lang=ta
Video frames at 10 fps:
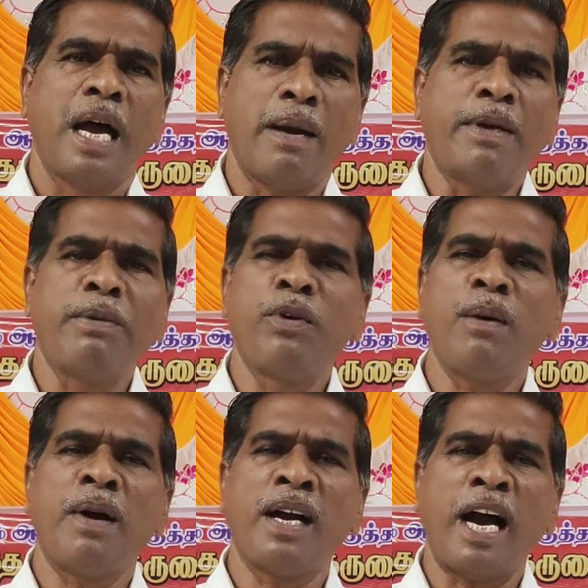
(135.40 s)
அவன்
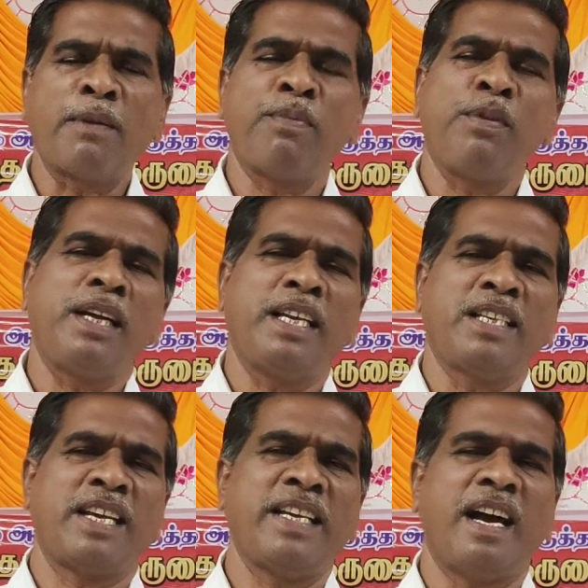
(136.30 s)
மூலமாக அற்புதங்களை
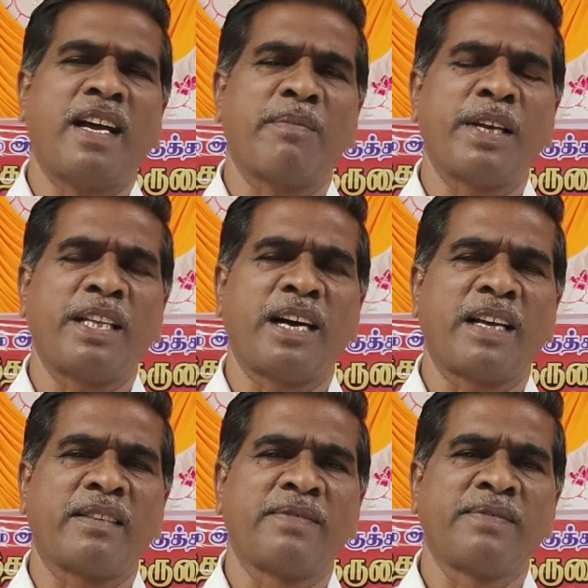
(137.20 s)
செய்ய ஆரம்பித்தார்